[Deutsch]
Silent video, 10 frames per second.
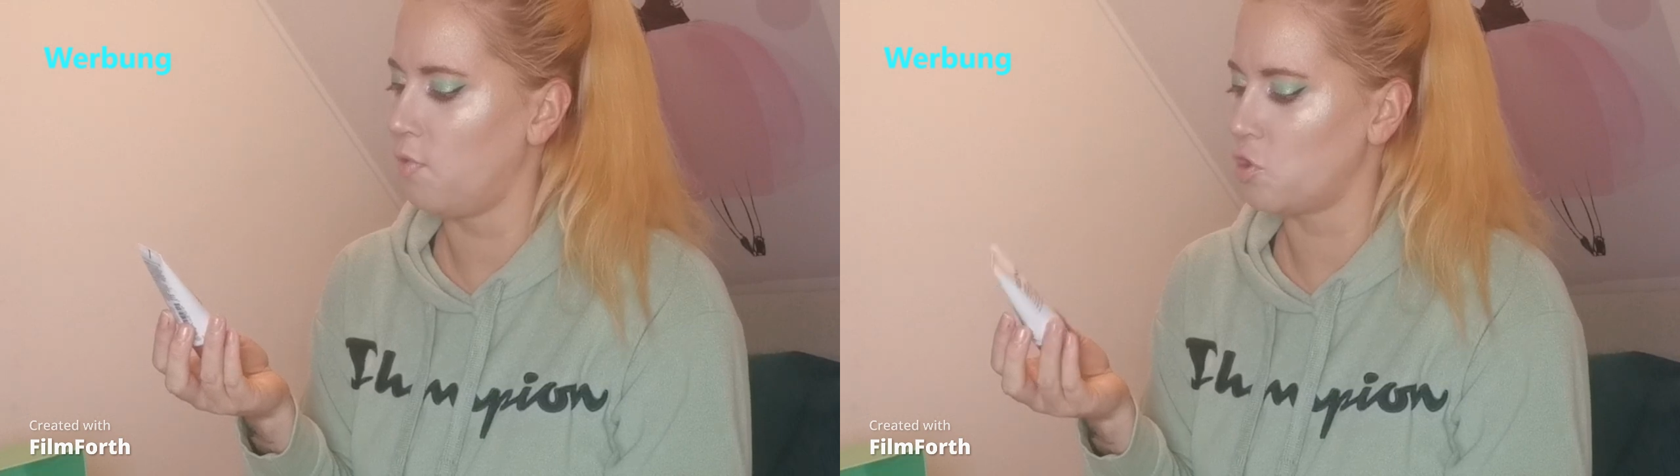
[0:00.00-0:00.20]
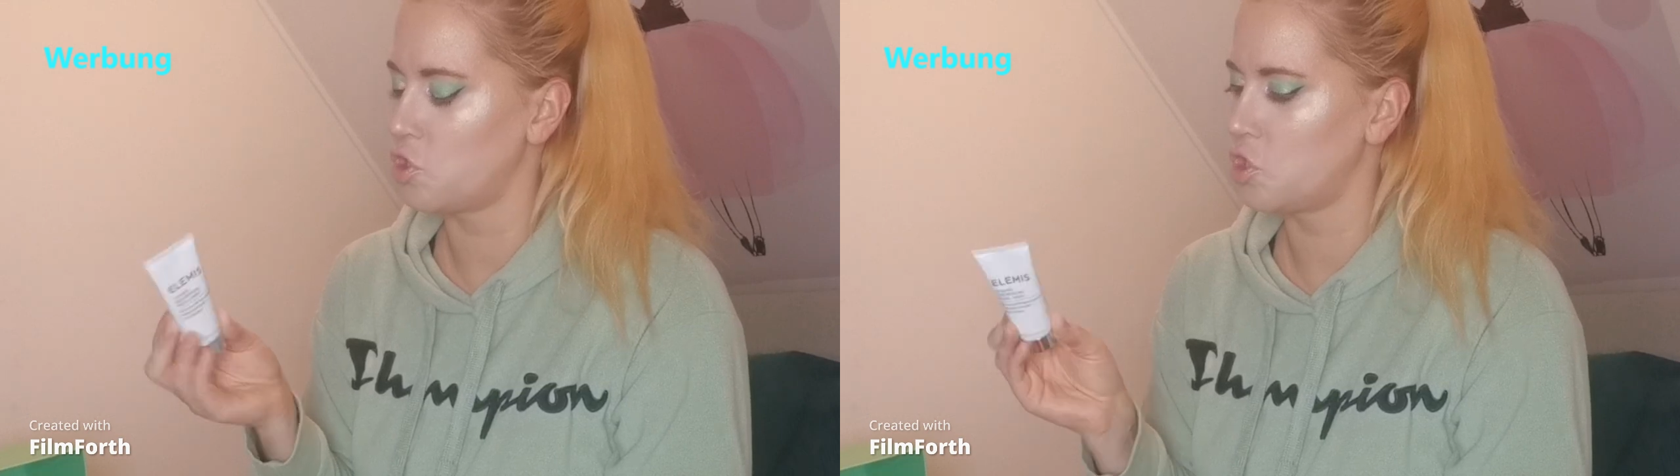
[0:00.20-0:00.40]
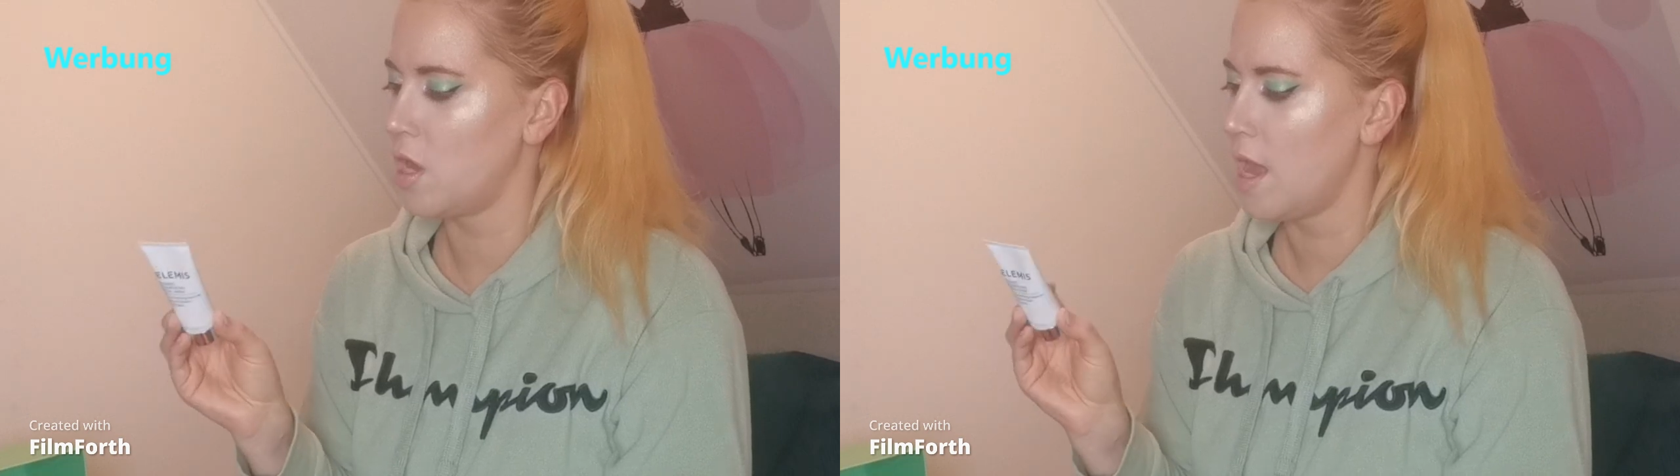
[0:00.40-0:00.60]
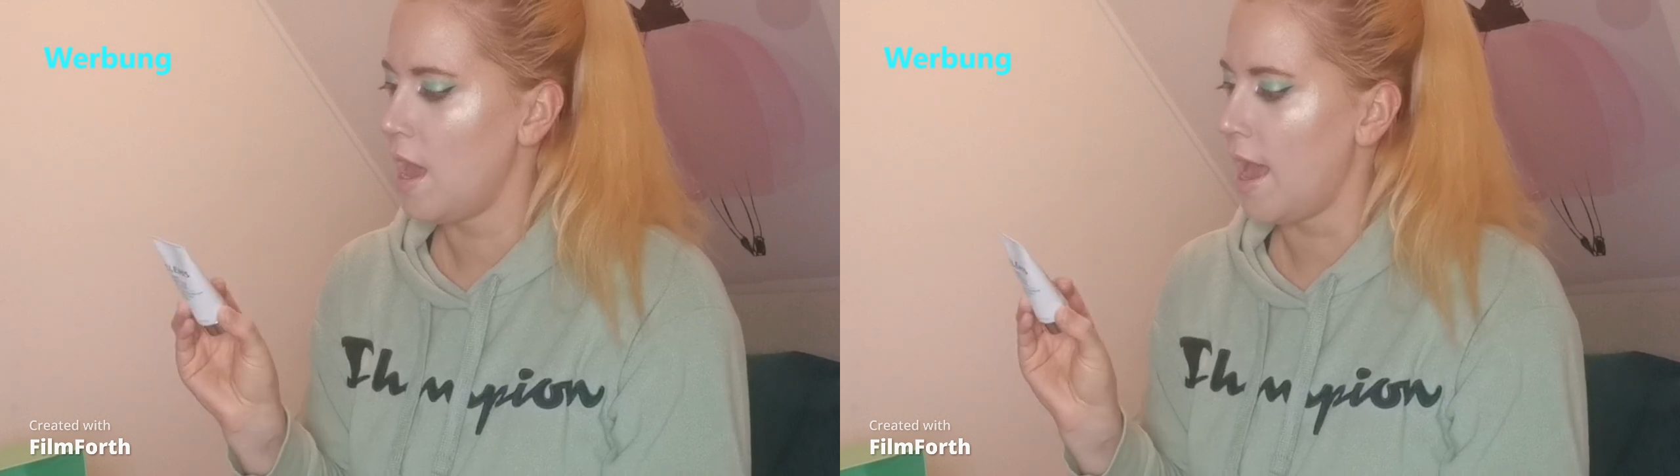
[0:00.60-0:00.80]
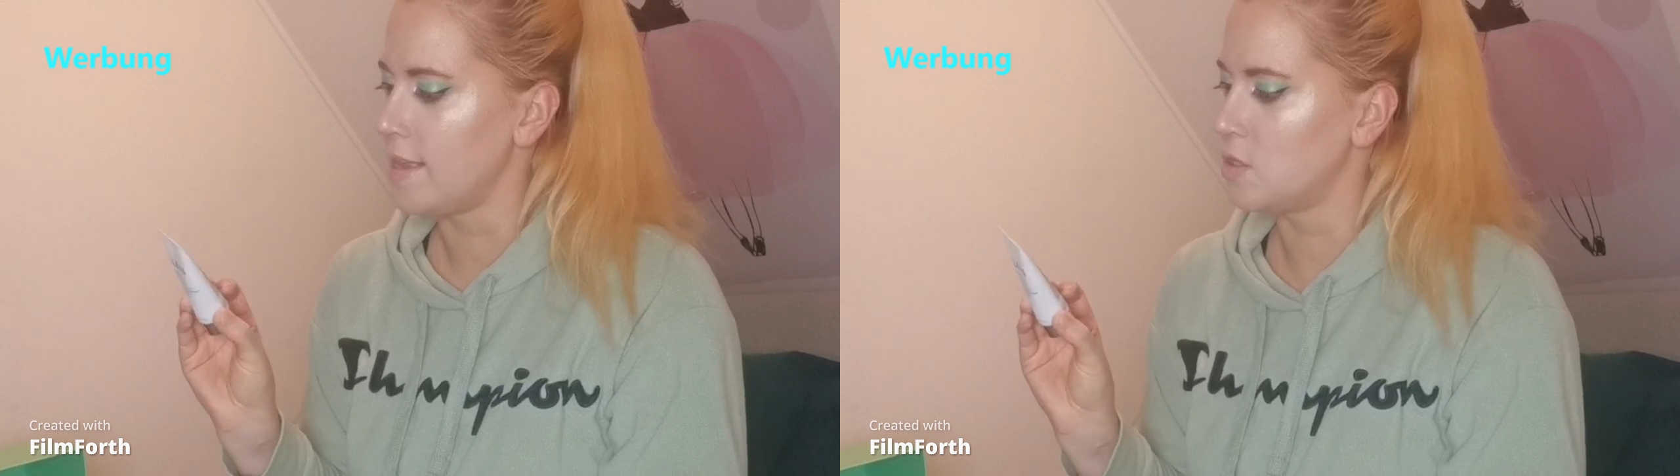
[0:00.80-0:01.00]
Wash.
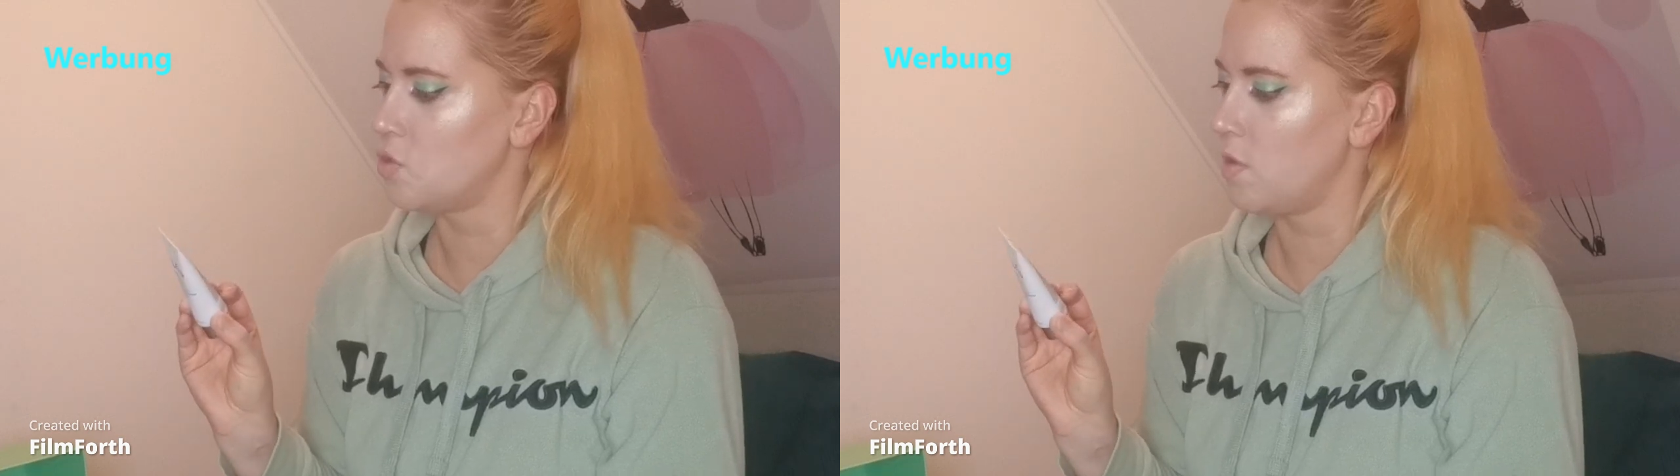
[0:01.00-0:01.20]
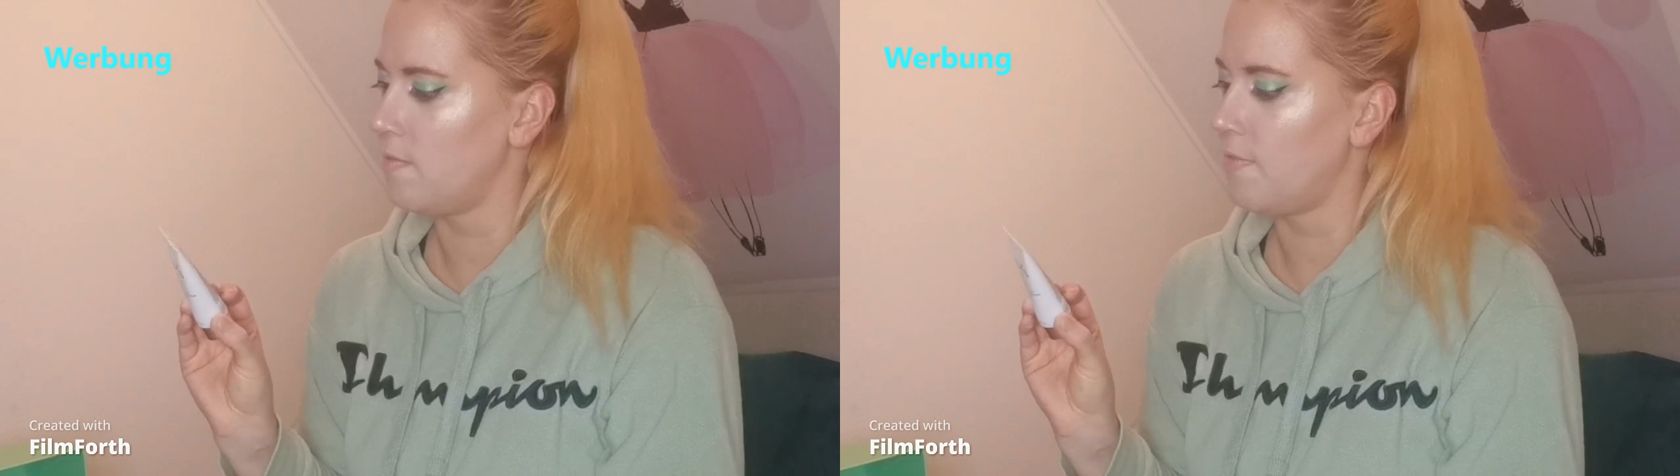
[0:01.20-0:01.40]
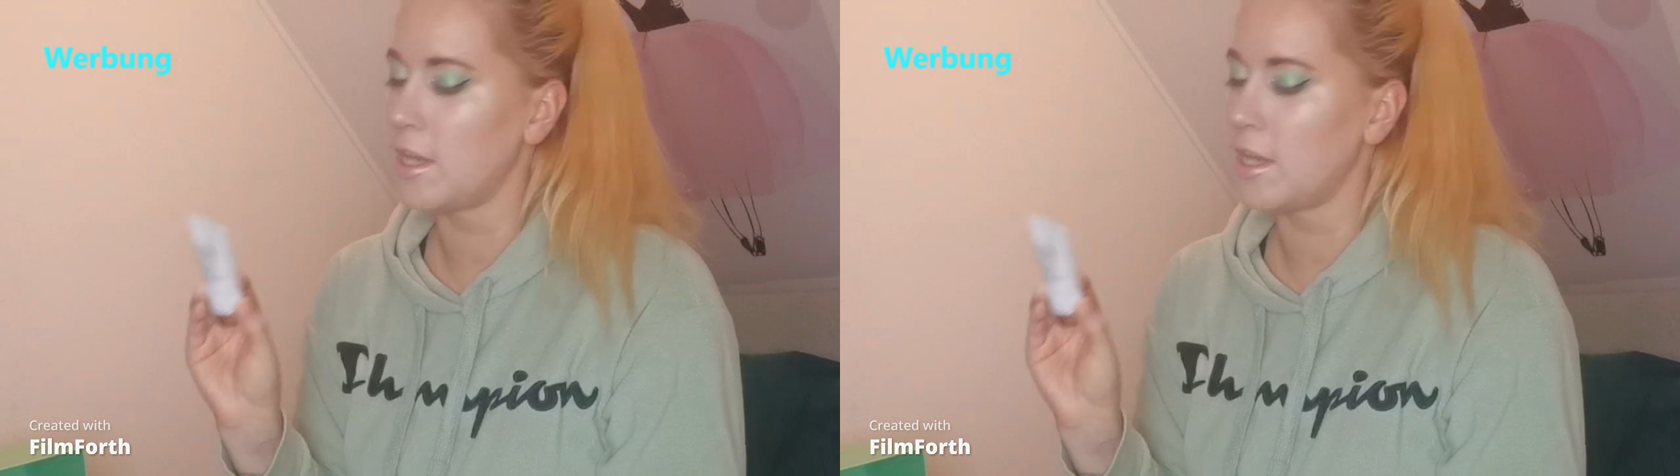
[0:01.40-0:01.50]
Also so ein